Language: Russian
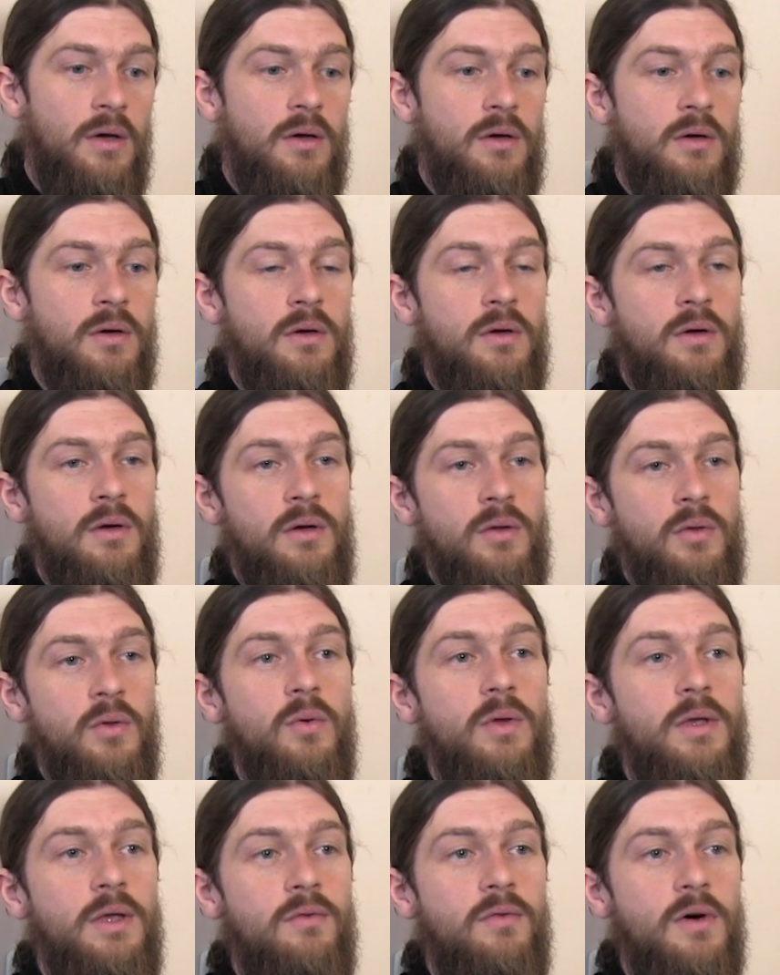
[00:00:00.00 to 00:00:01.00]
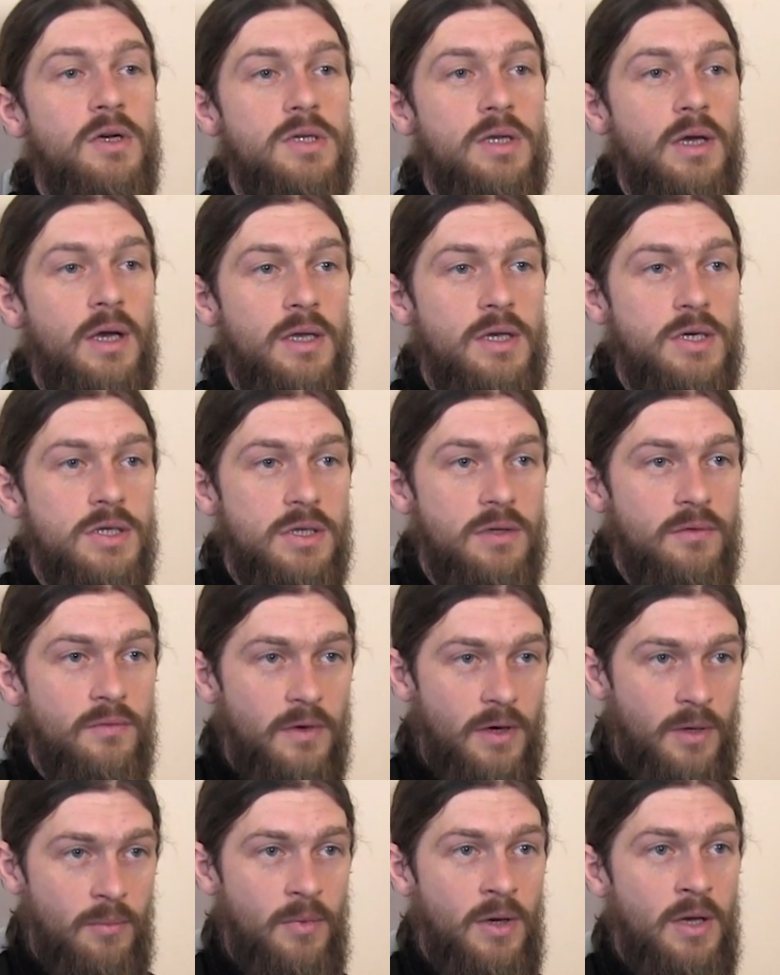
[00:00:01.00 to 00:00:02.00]
Э, ну и важно, конечно,
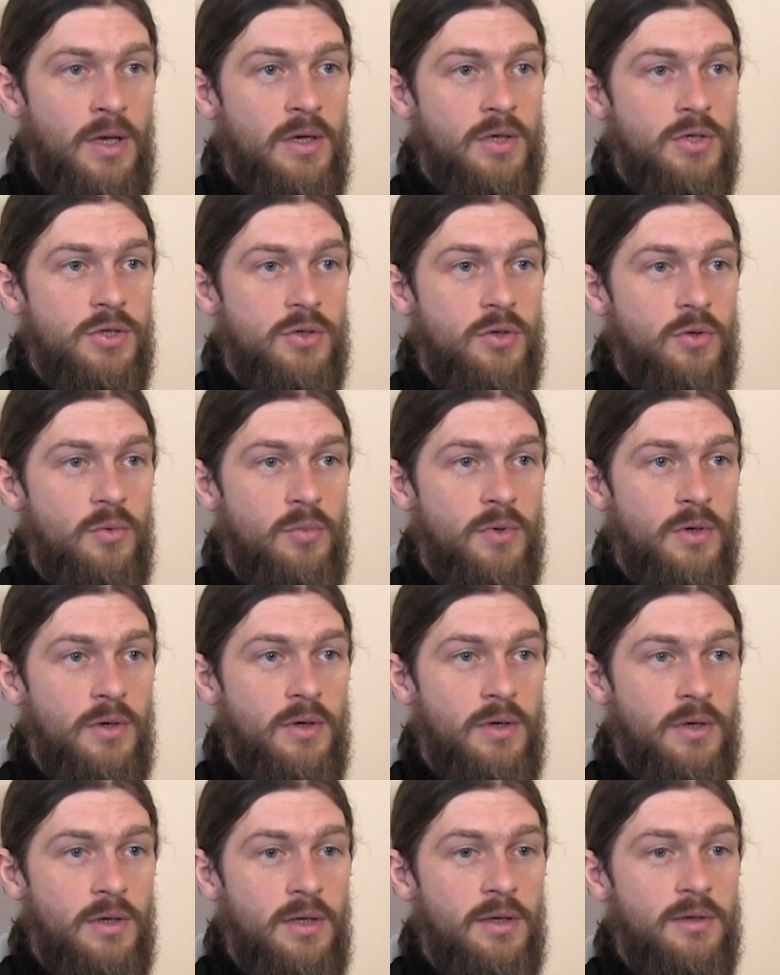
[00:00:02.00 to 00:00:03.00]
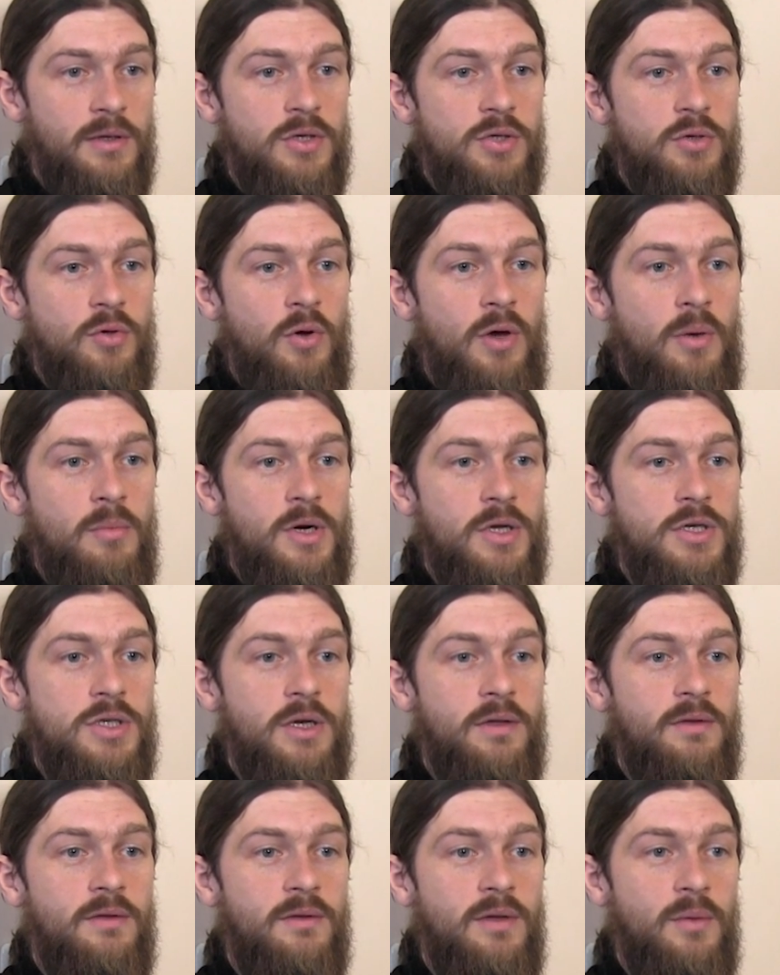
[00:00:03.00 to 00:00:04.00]
вам, чтобы, если что,
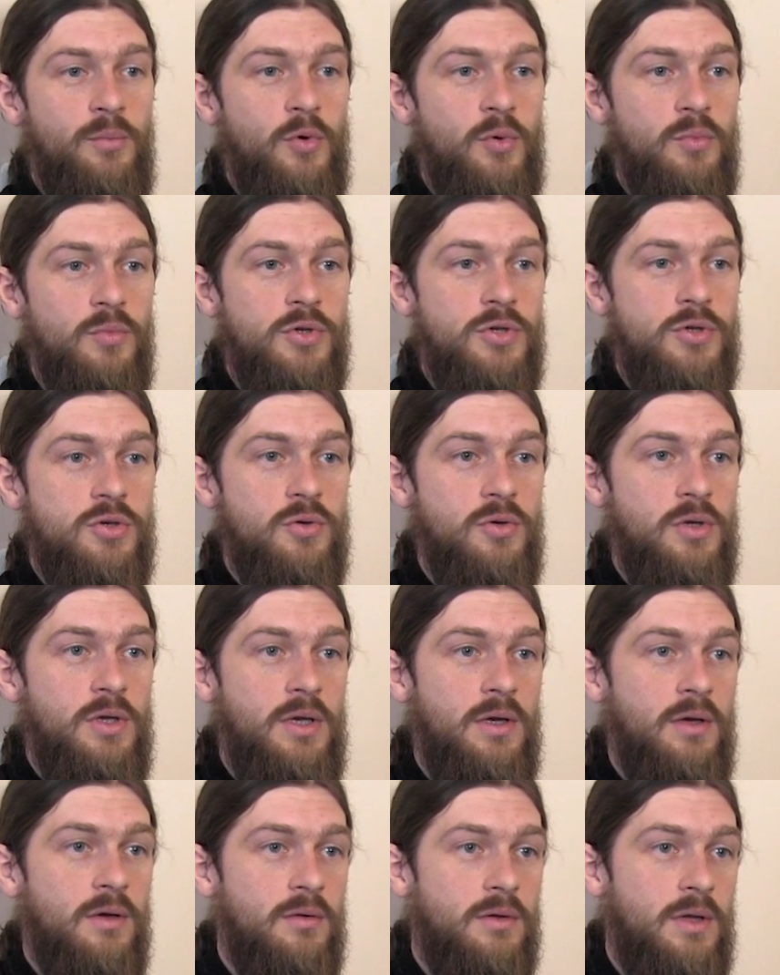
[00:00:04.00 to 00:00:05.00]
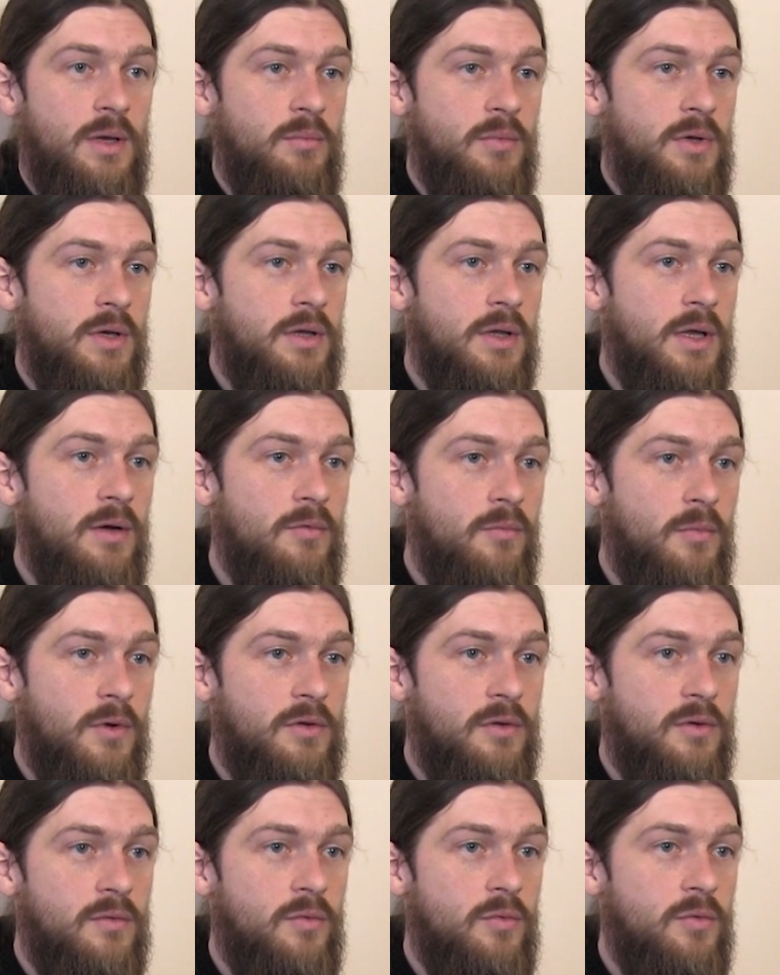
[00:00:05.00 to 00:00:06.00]
обращаться за помощью не, там, не к нам в
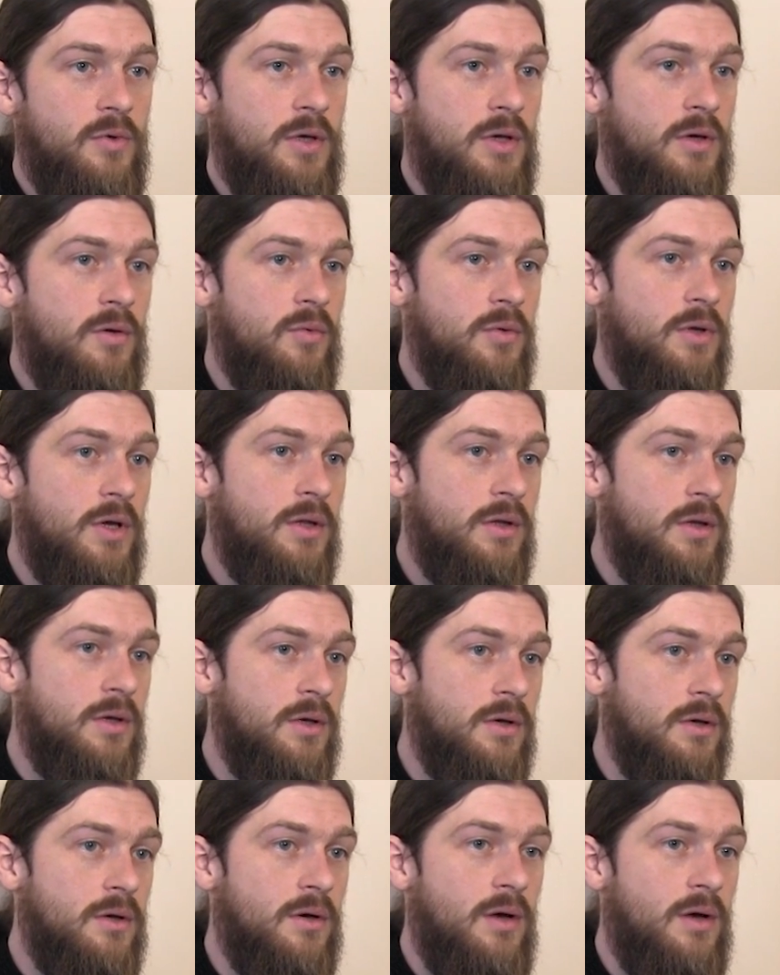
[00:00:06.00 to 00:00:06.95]
Москву, не куда-то,